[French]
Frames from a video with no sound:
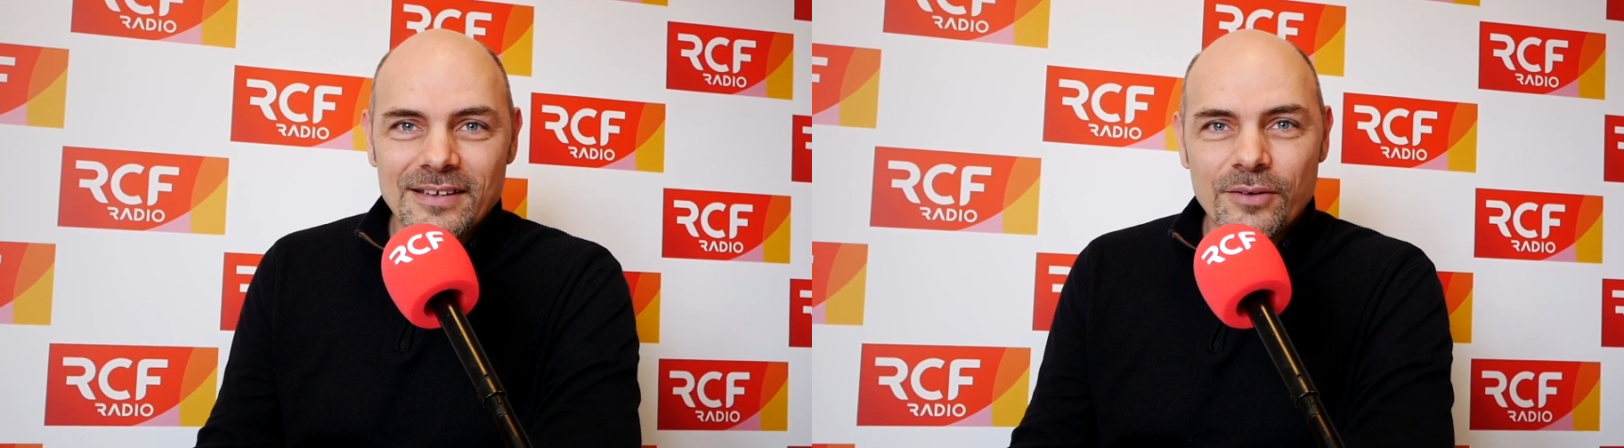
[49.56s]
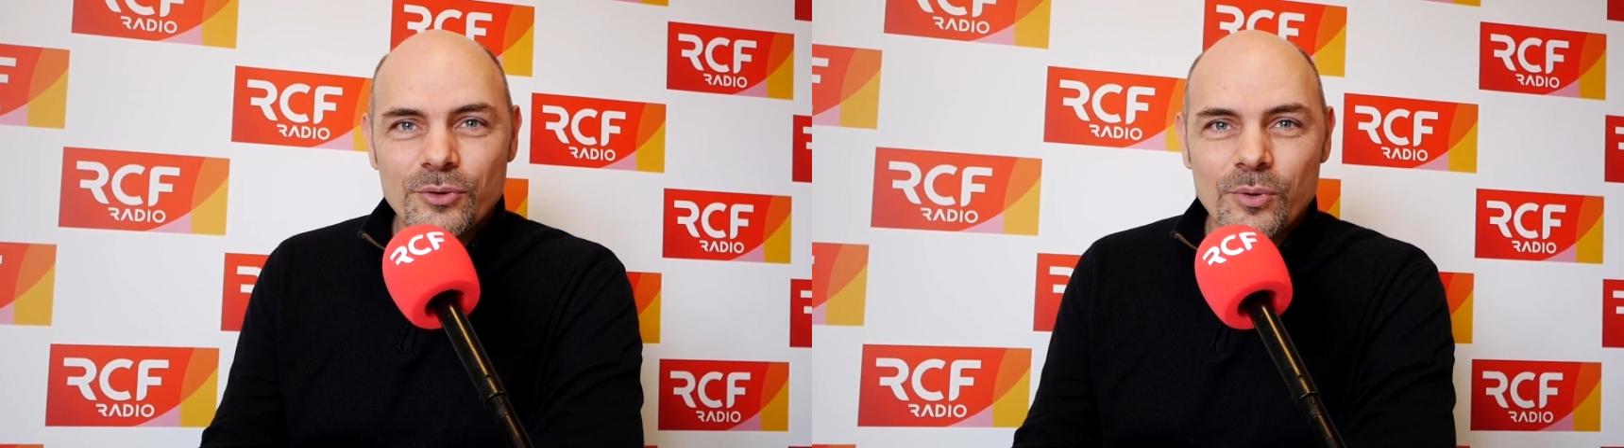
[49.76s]

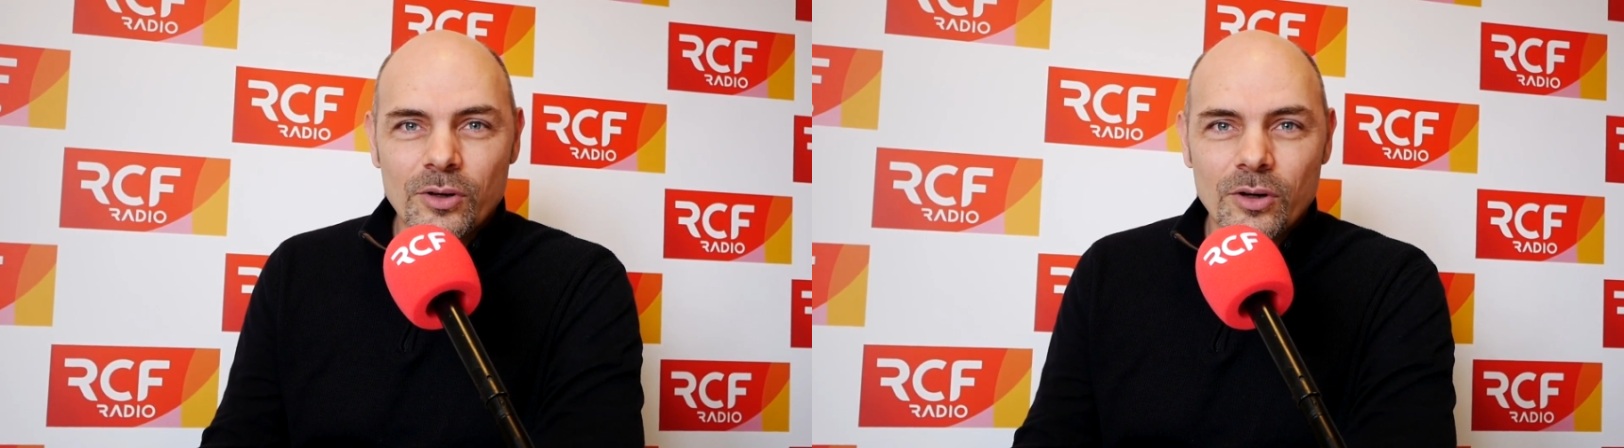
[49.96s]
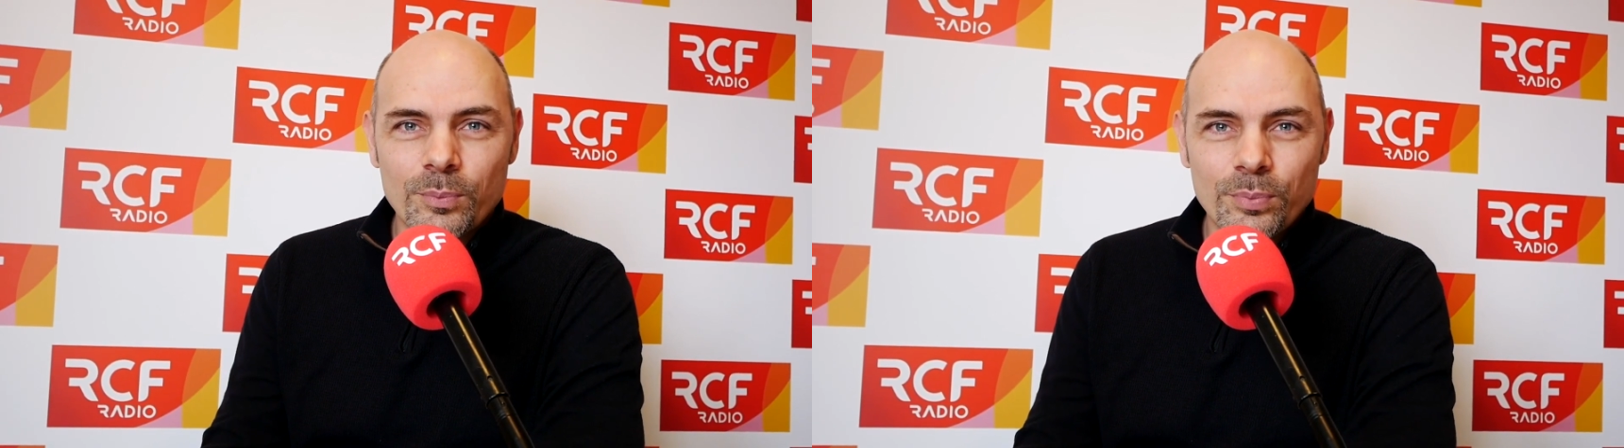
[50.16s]
interview
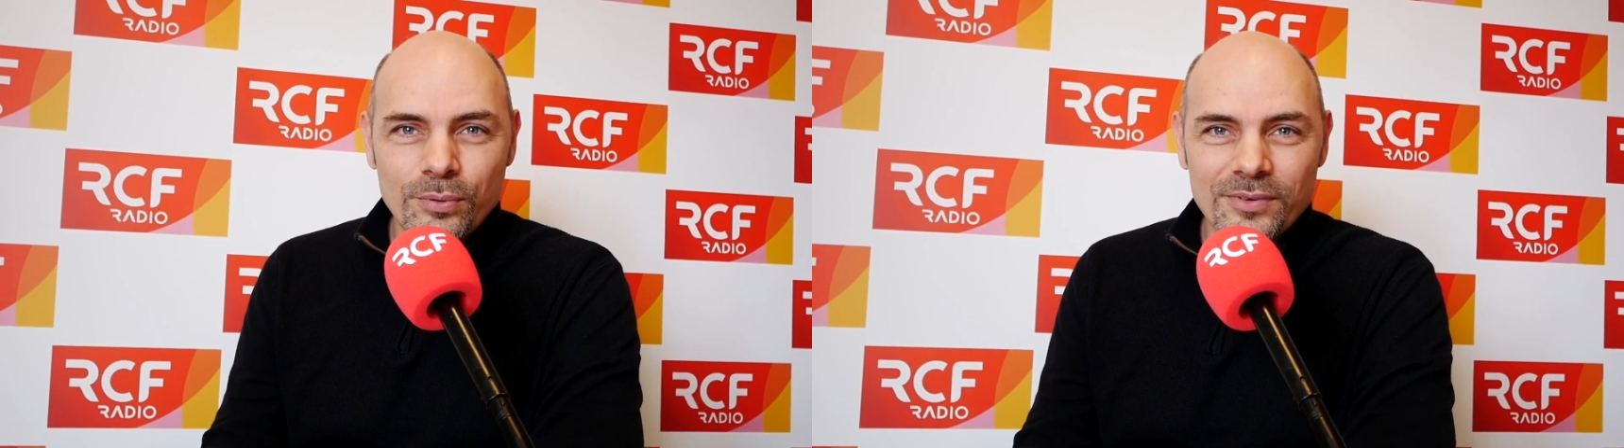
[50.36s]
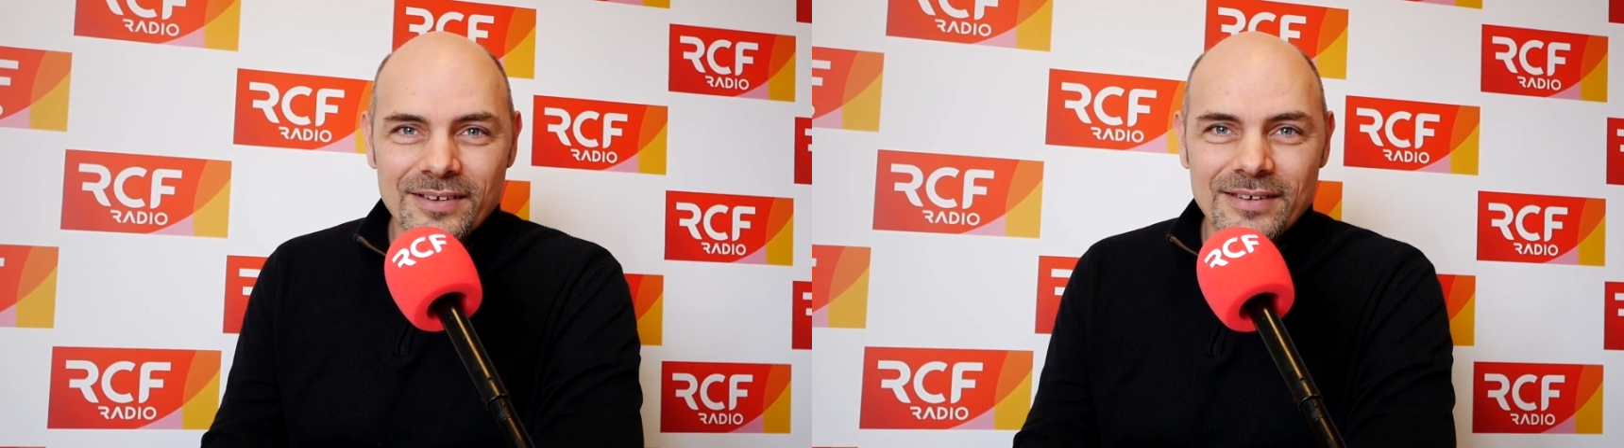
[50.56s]
encore
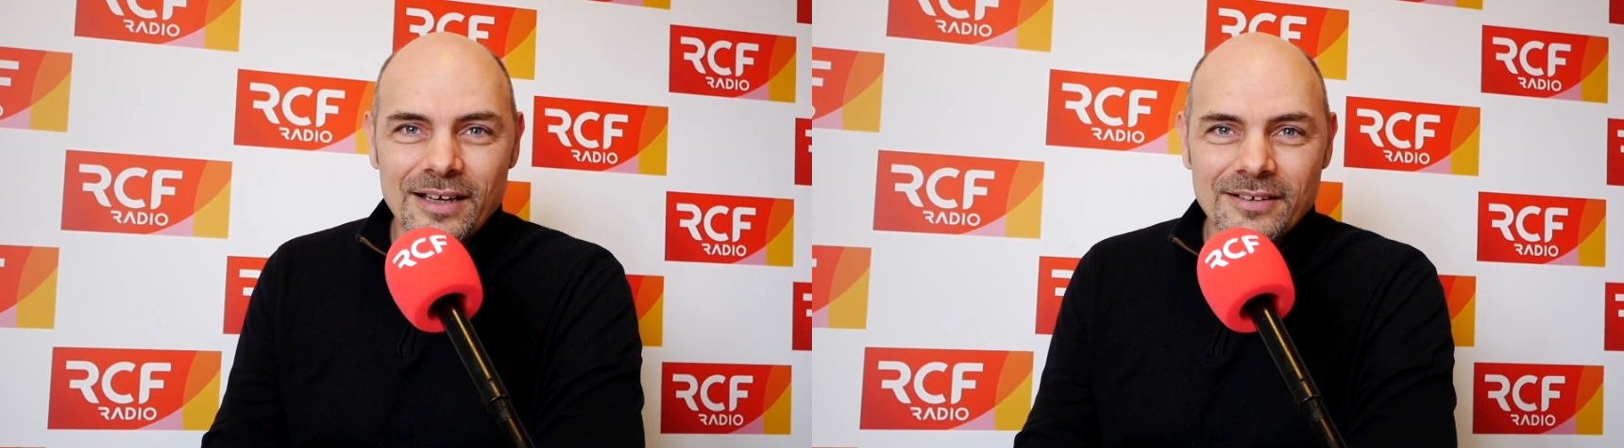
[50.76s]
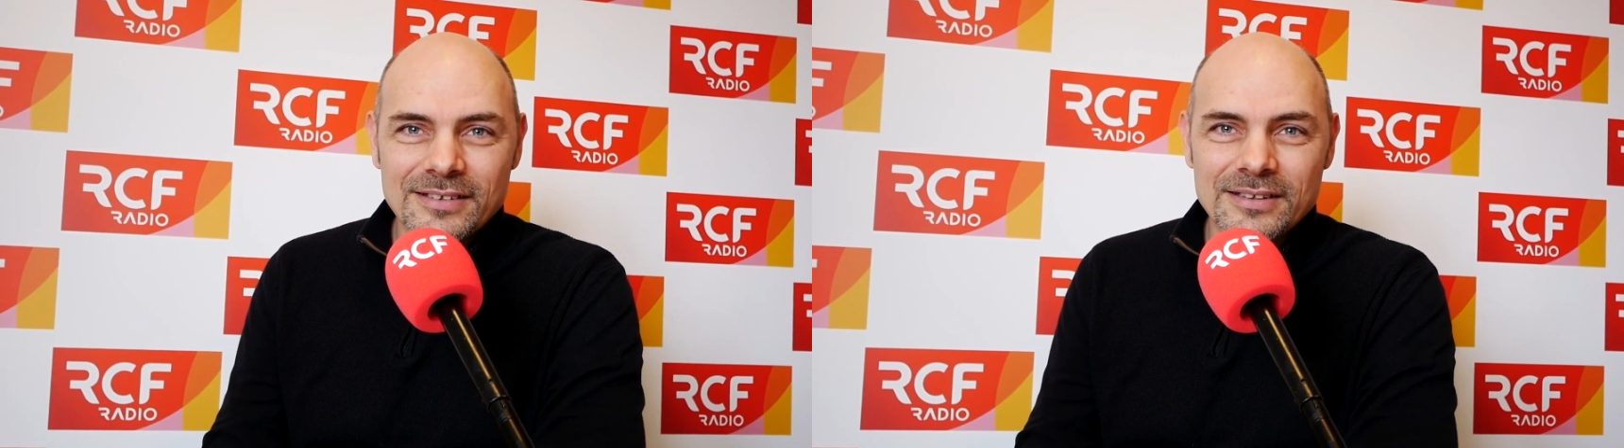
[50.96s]
plus
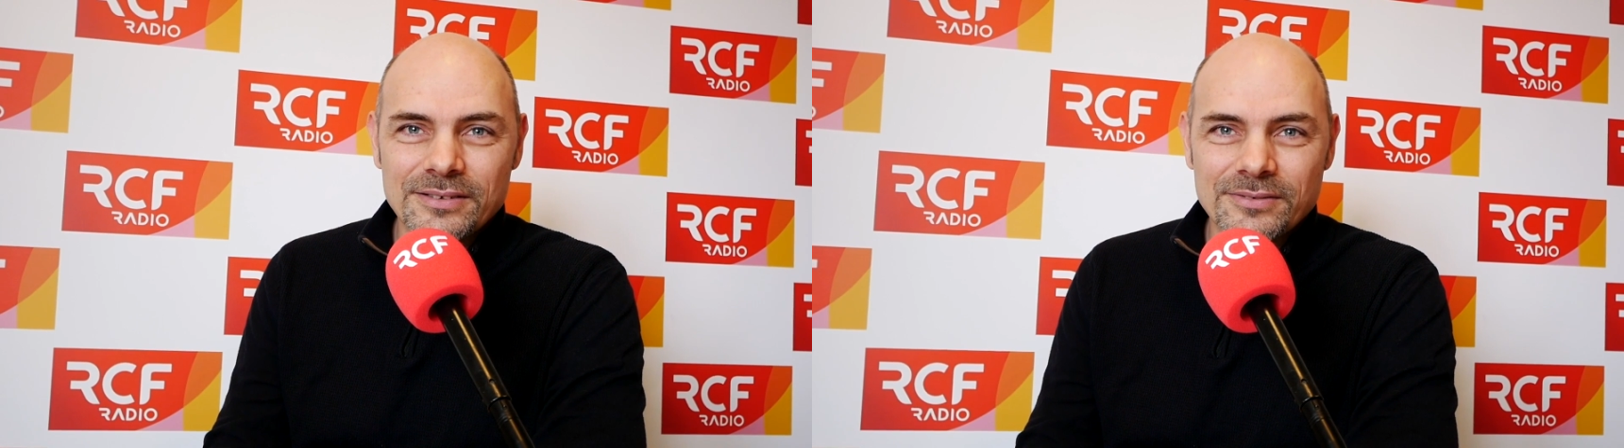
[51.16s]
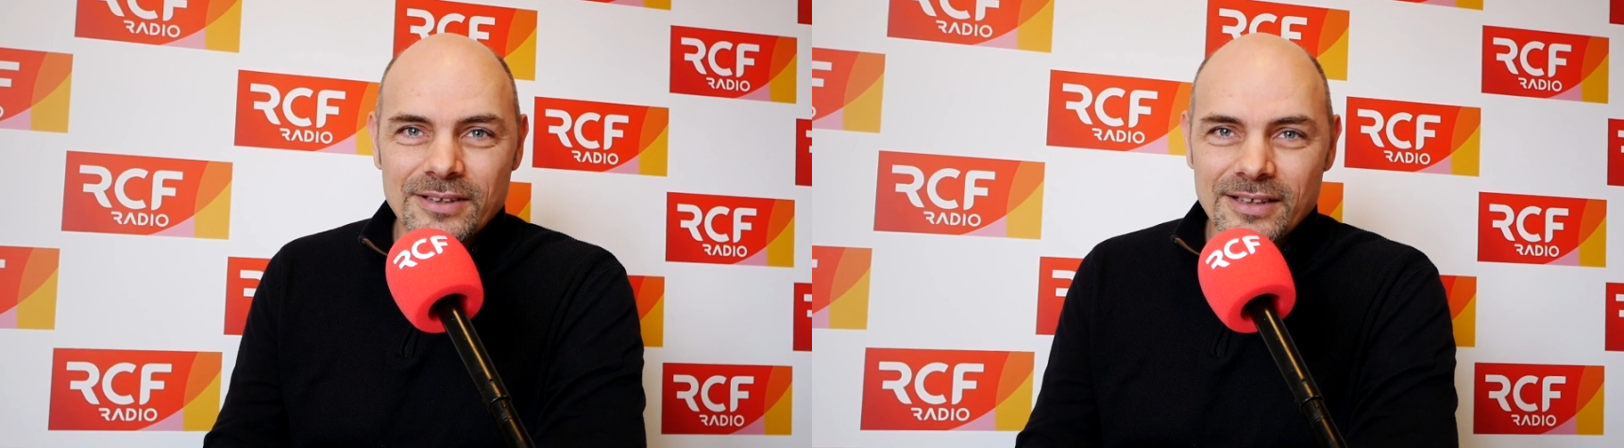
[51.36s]

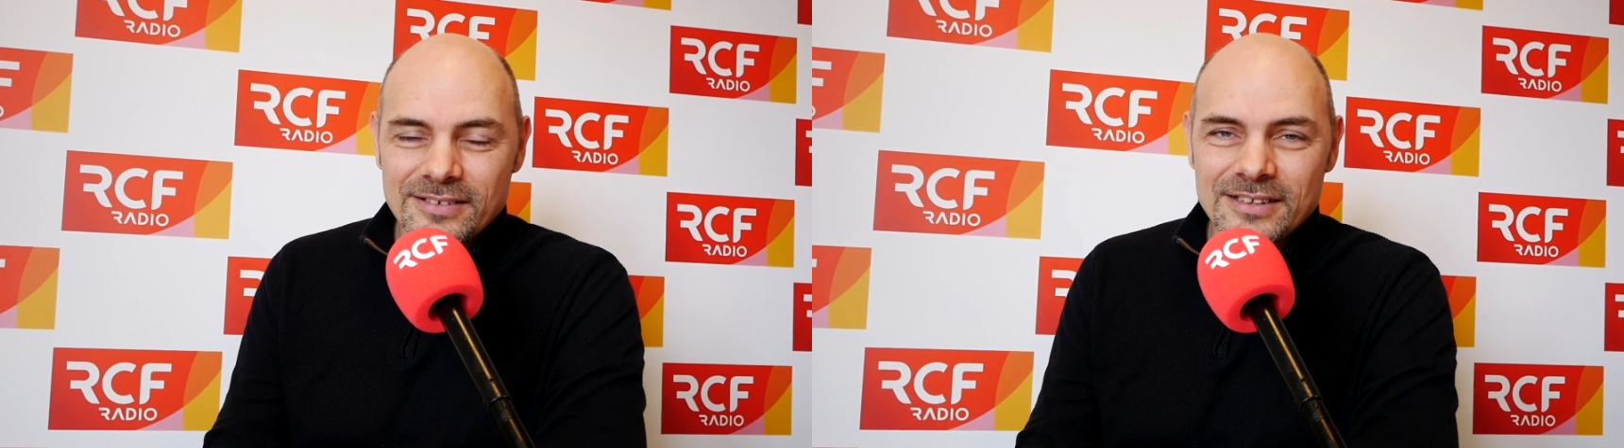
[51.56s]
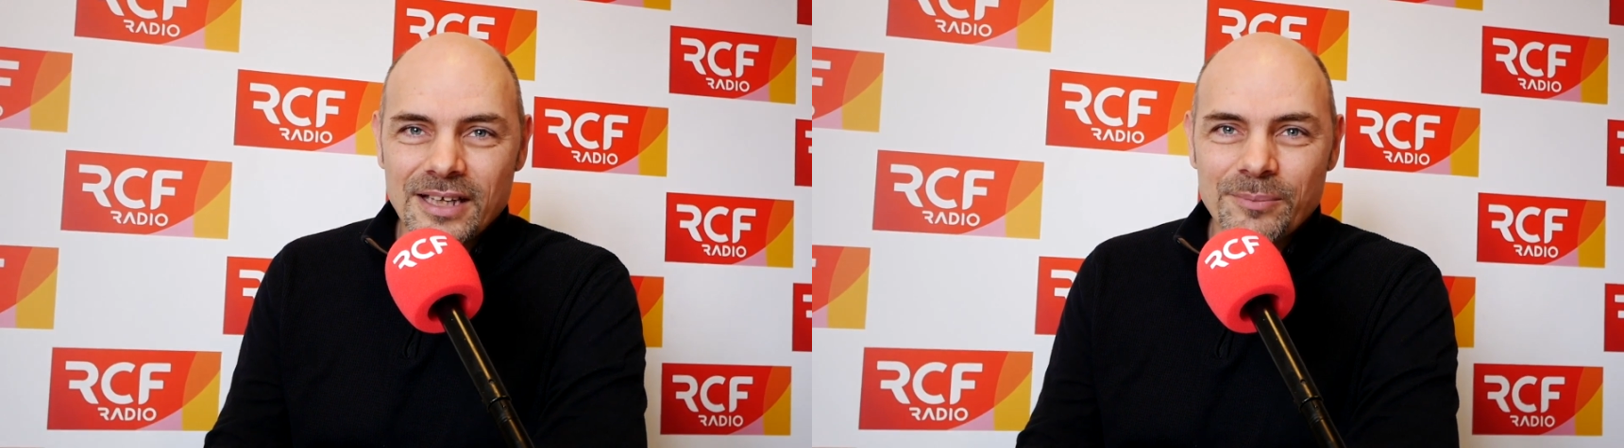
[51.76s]
interactive et
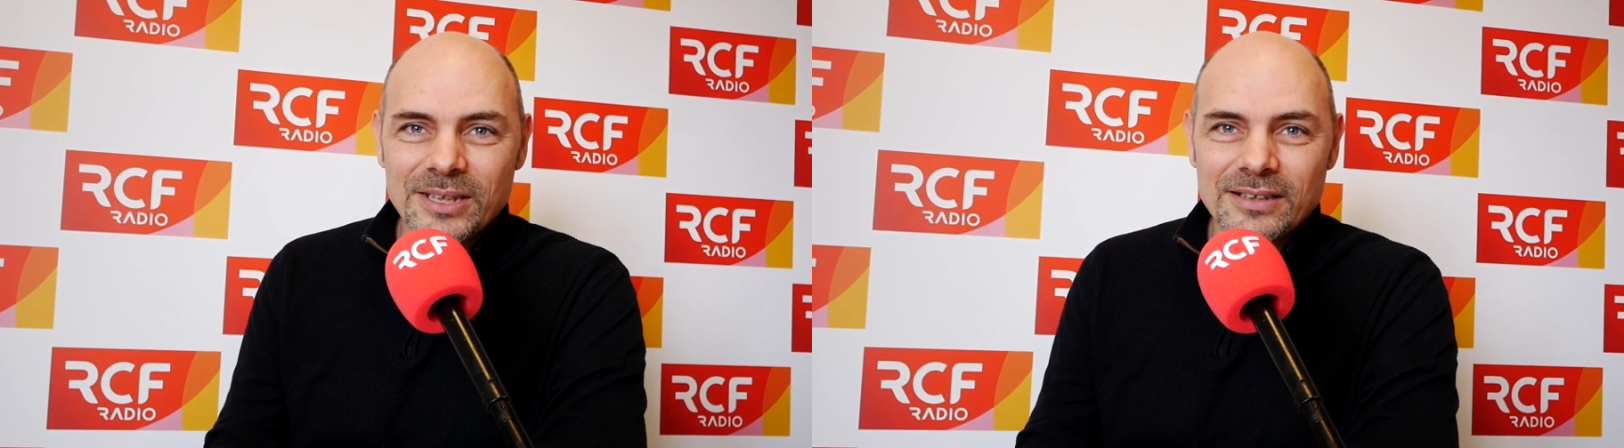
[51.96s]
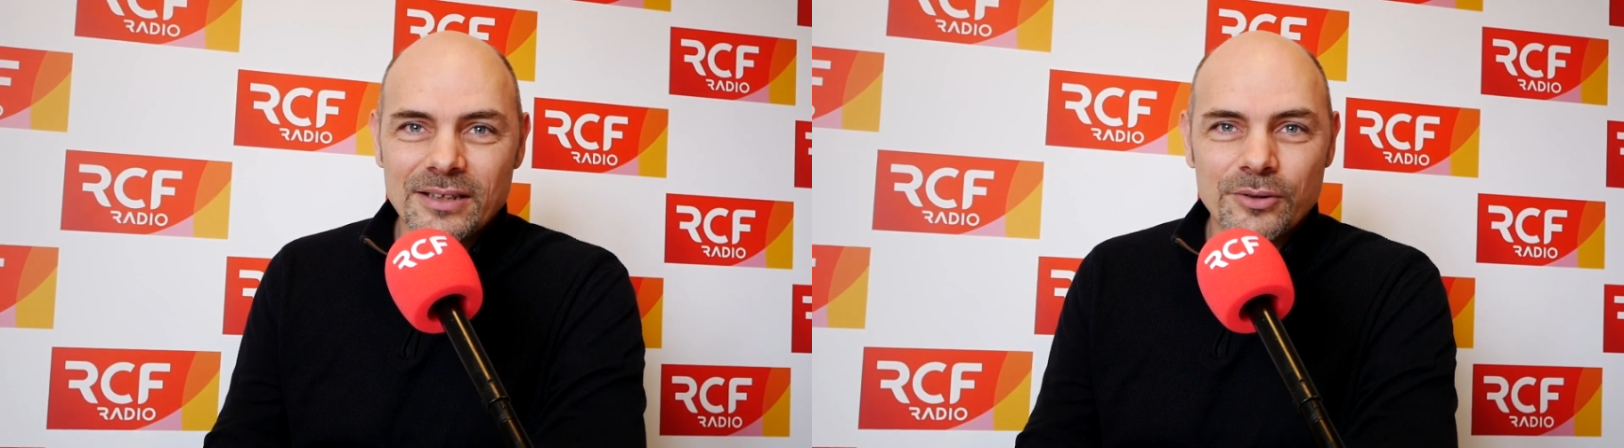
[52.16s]
dynamique,